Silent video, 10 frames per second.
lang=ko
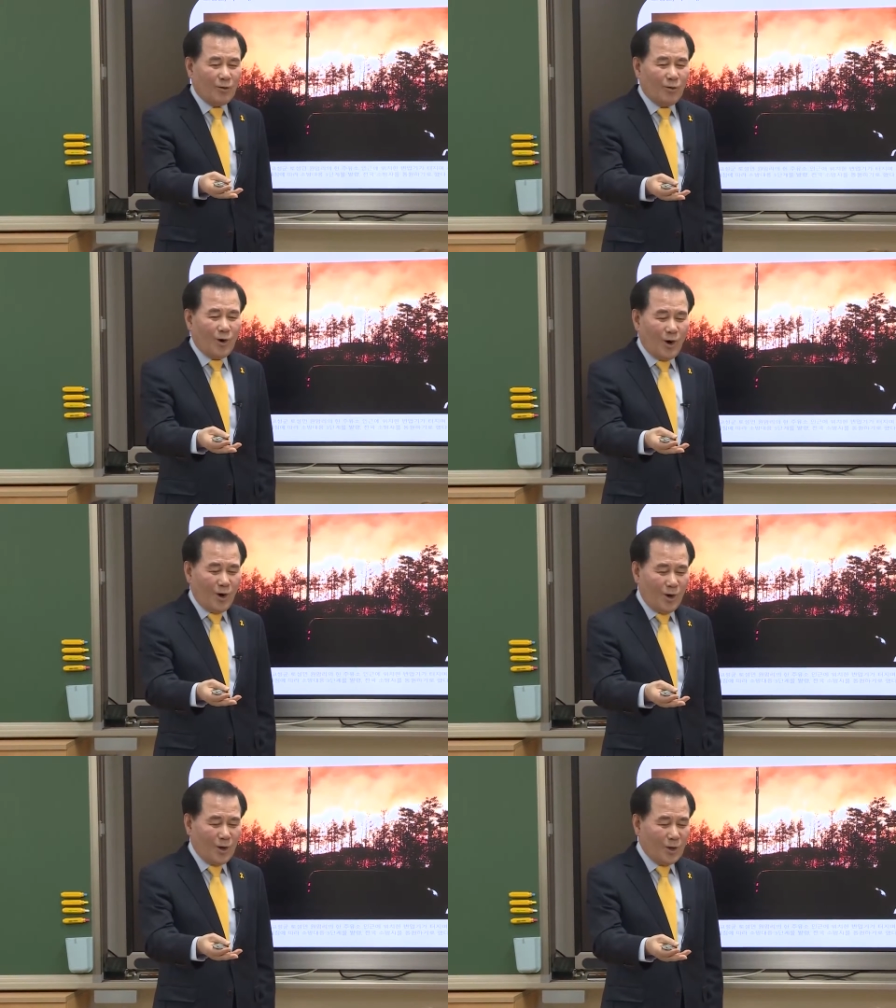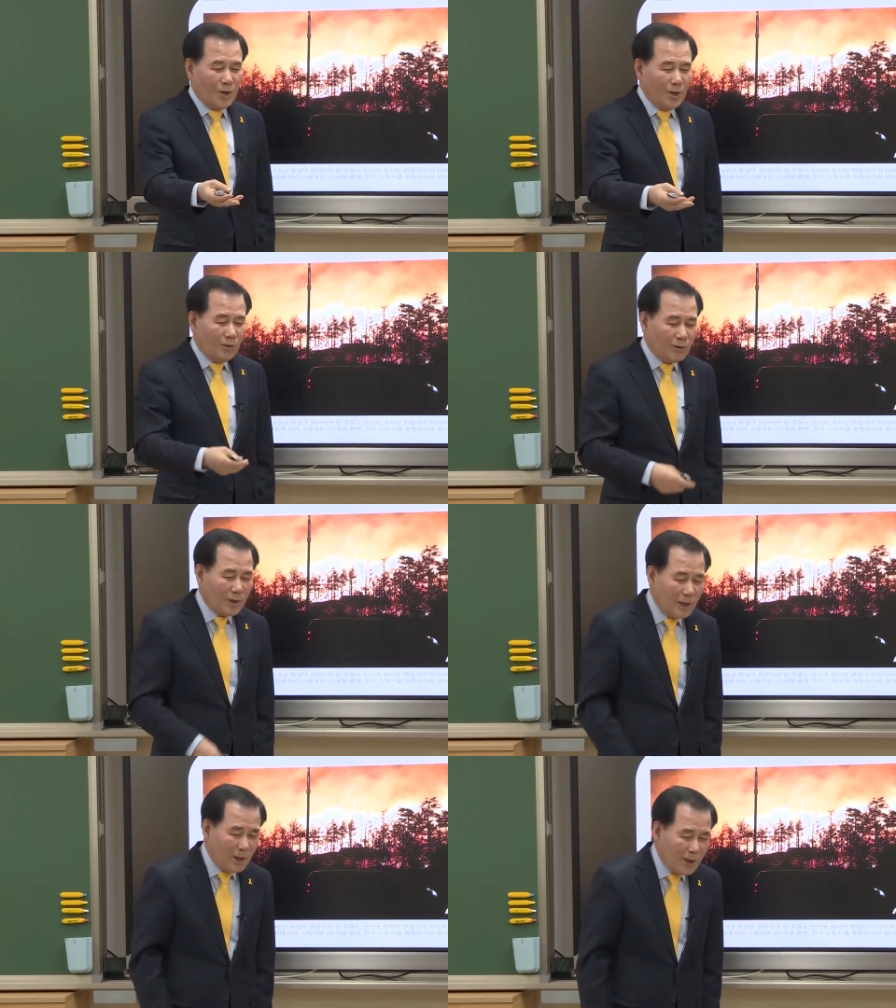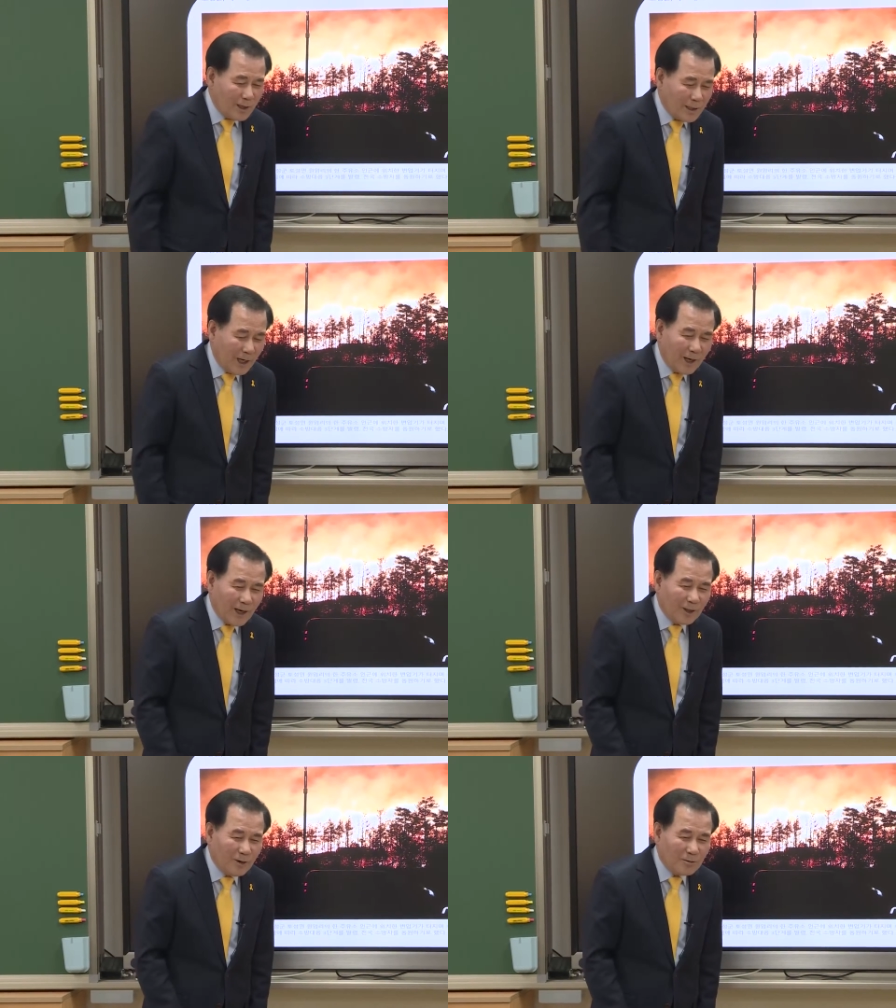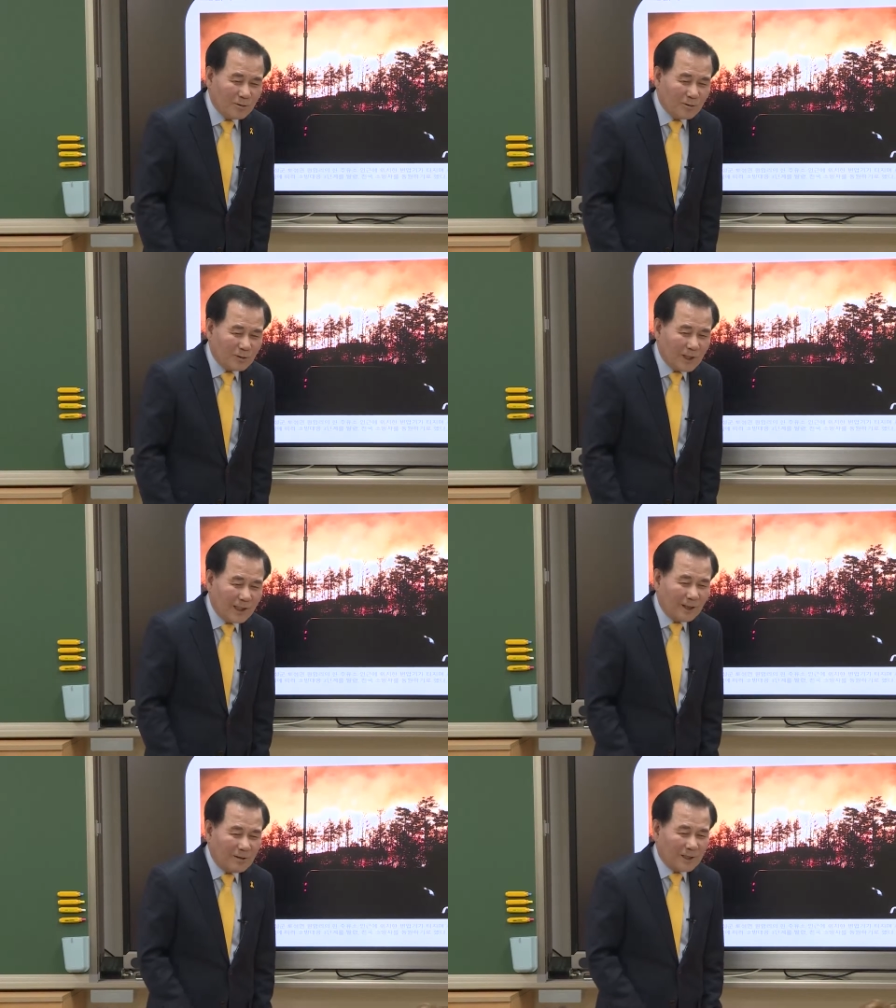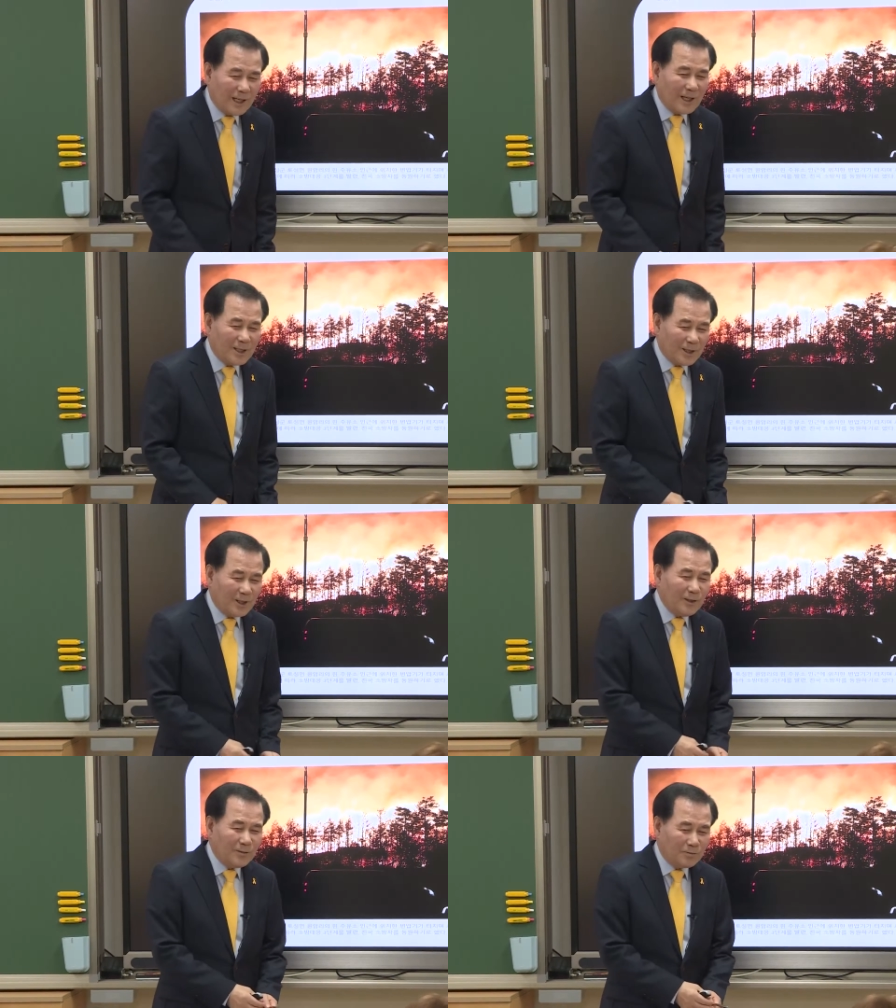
와, 우리 장애가 너무 대답을 잘했어요.